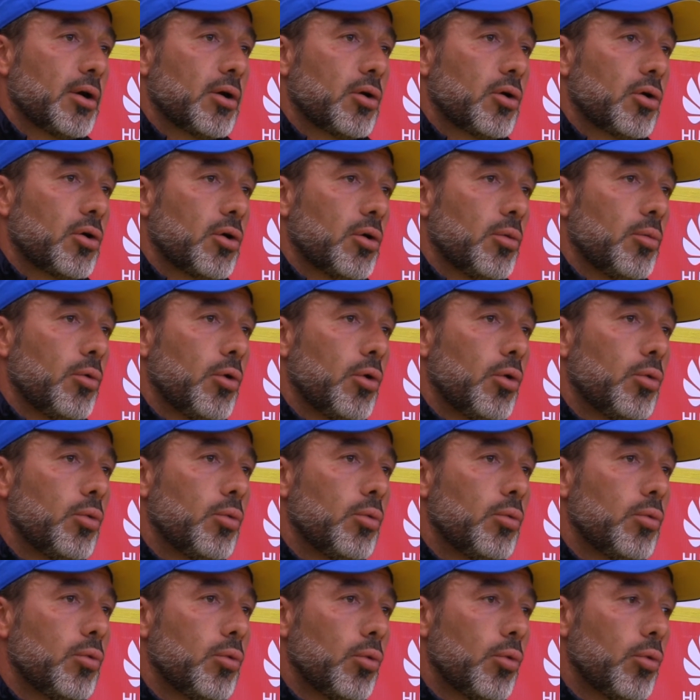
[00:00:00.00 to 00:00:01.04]

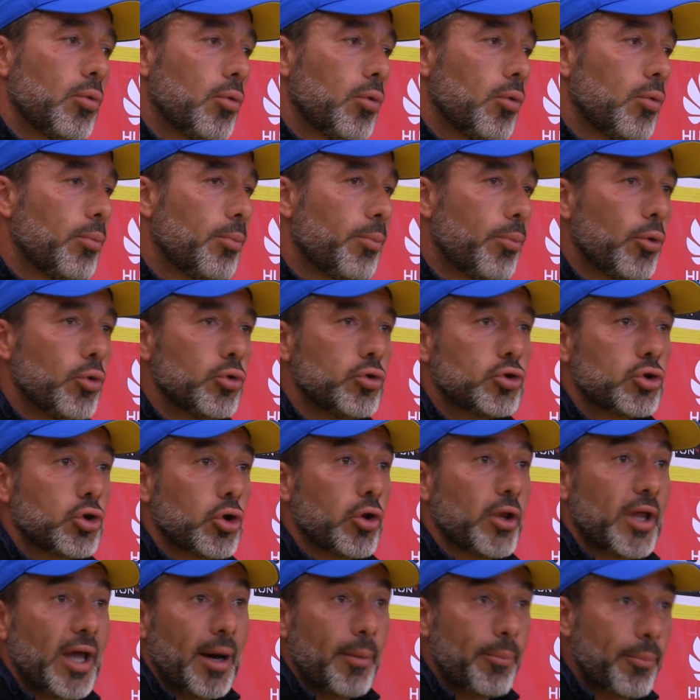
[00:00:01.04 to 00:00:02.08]
como un,
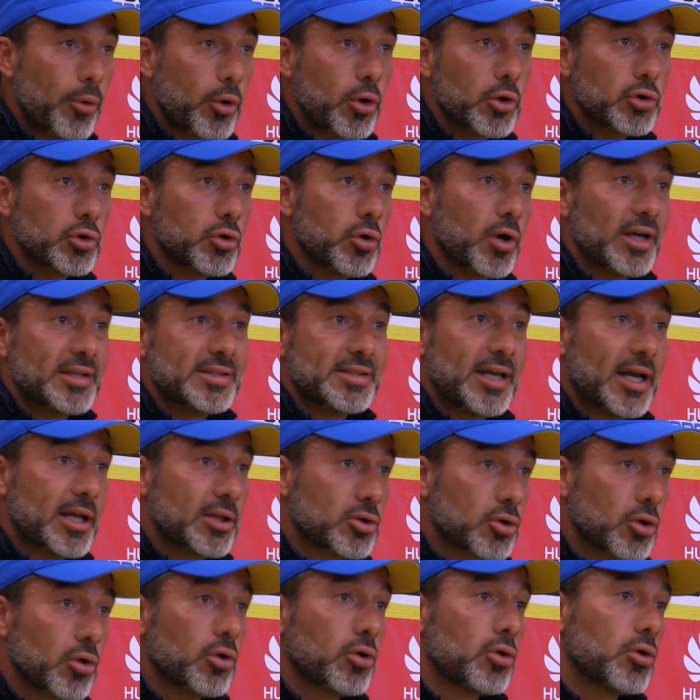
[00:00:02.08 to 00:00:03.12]
punto de apoyo hacia
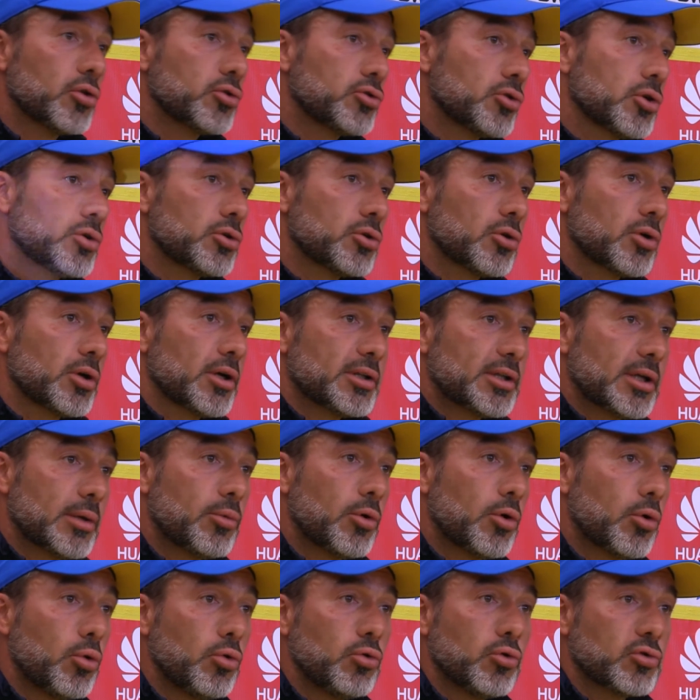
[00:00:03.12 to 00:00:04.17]
todos nosotros que
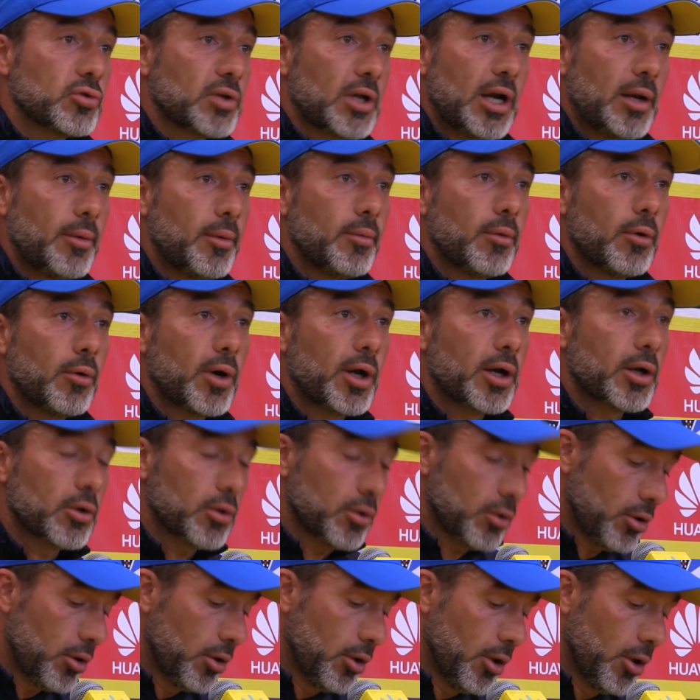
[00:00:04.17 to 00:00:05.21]
estamos juntos en el mismo
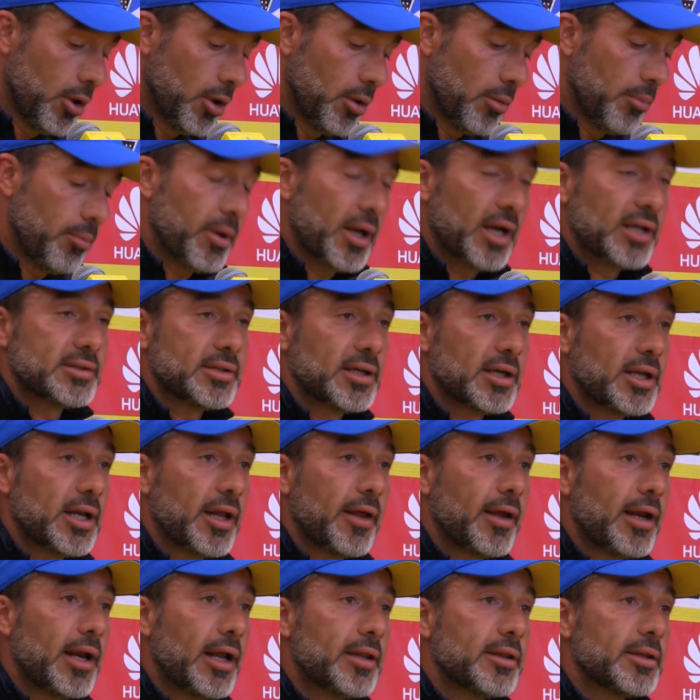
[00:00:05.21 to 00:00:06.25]
barco para seguir
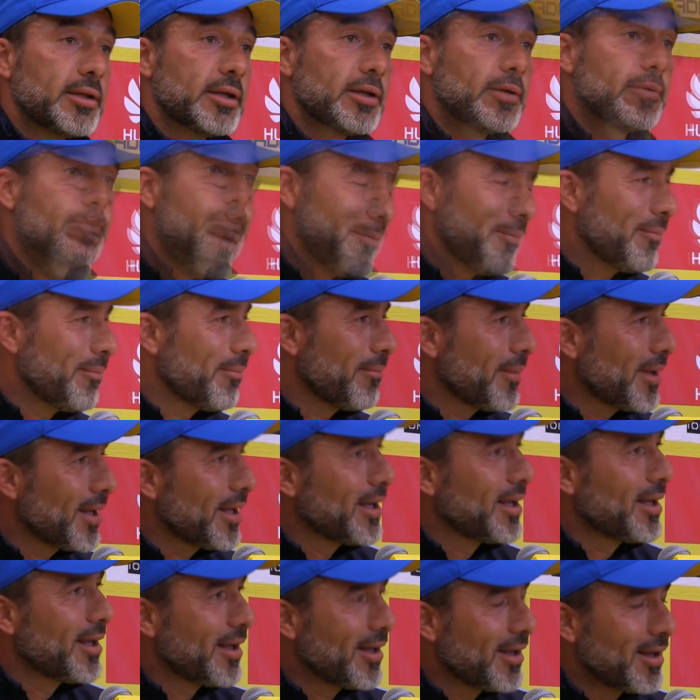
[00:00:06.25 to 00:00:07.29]
adelante. Eh.
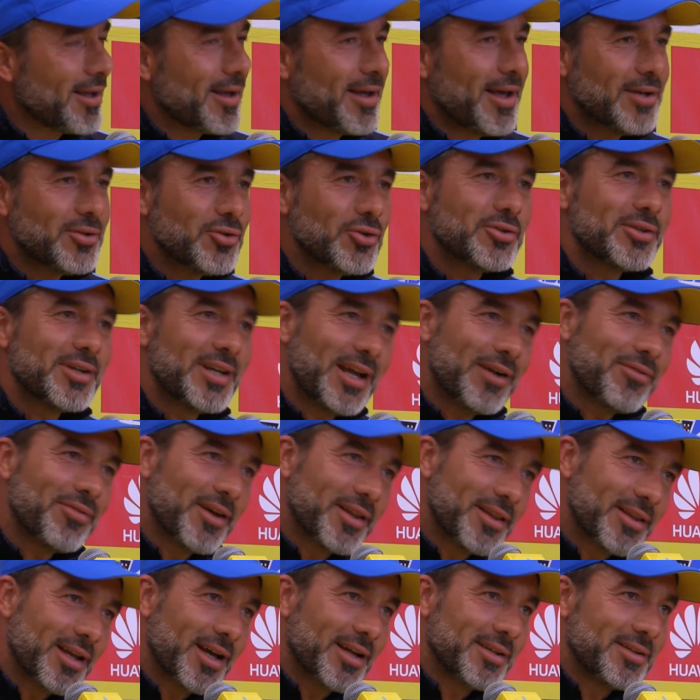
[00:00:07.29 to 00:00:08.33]
Eso sería
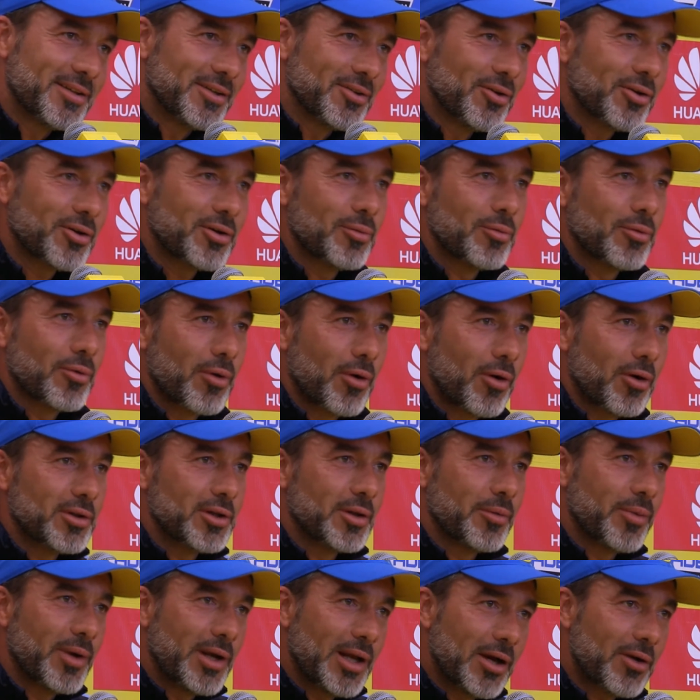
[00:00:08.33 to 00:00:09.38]
fantástico. Es como cuando
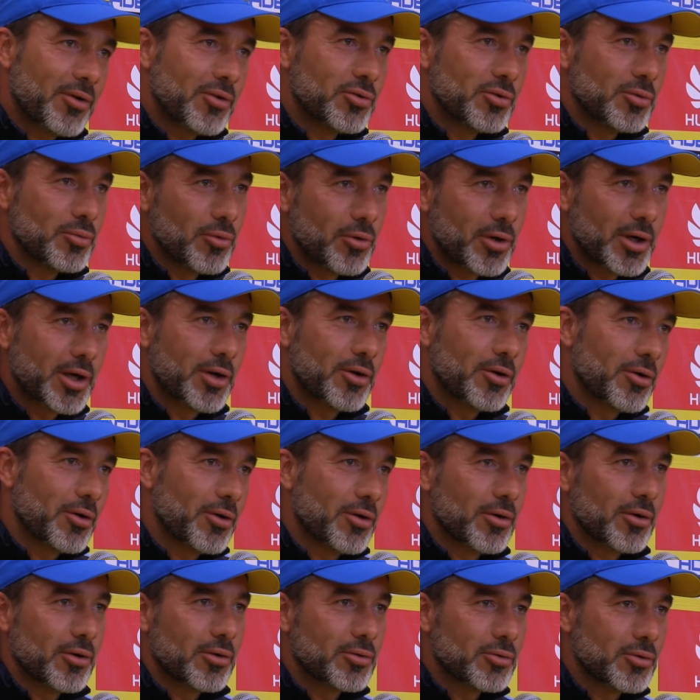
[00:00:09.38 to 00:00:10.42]
te peleas con tu mujer
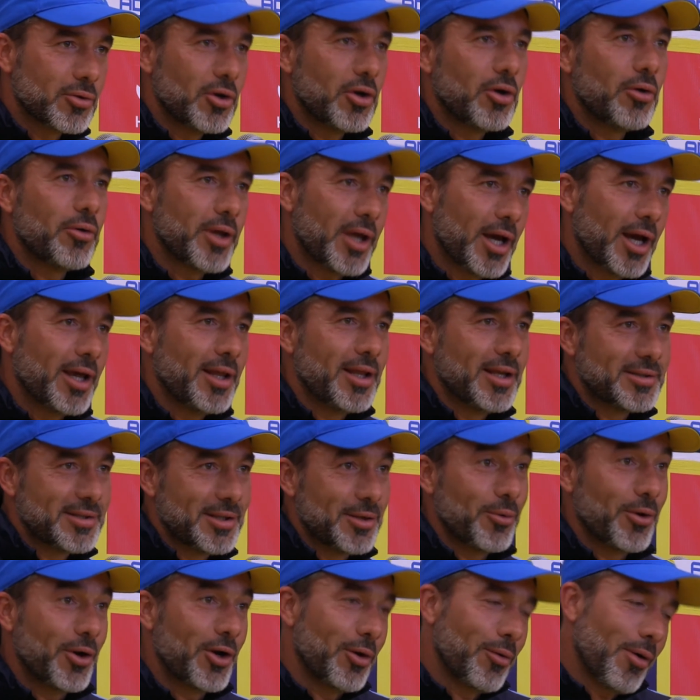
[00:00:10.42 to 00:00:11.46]
o tu novia y decís,
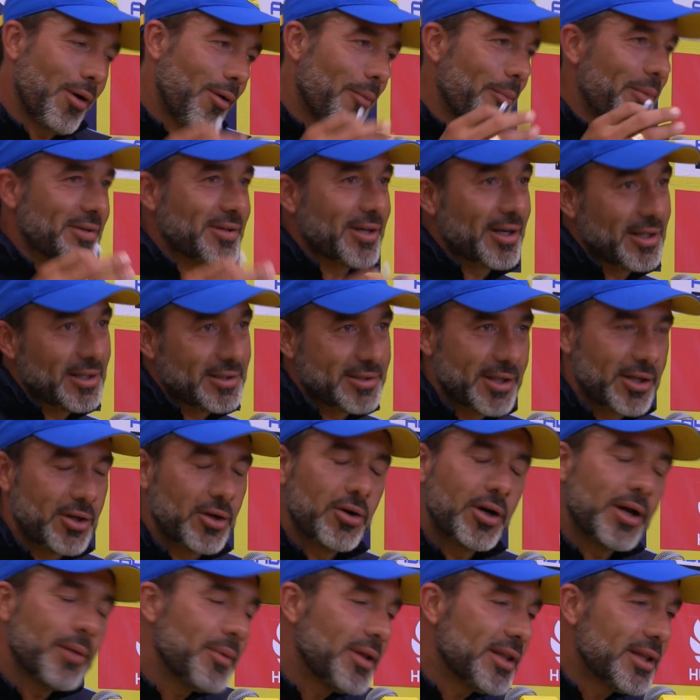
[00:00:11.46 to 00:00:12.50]
bueno, vamos a empezar de
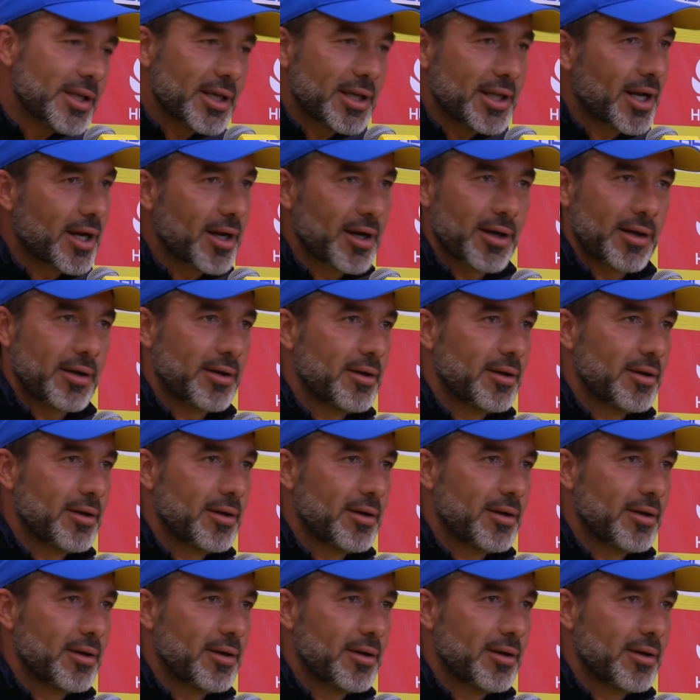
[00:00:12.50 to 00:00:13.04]
cero. Es mentira.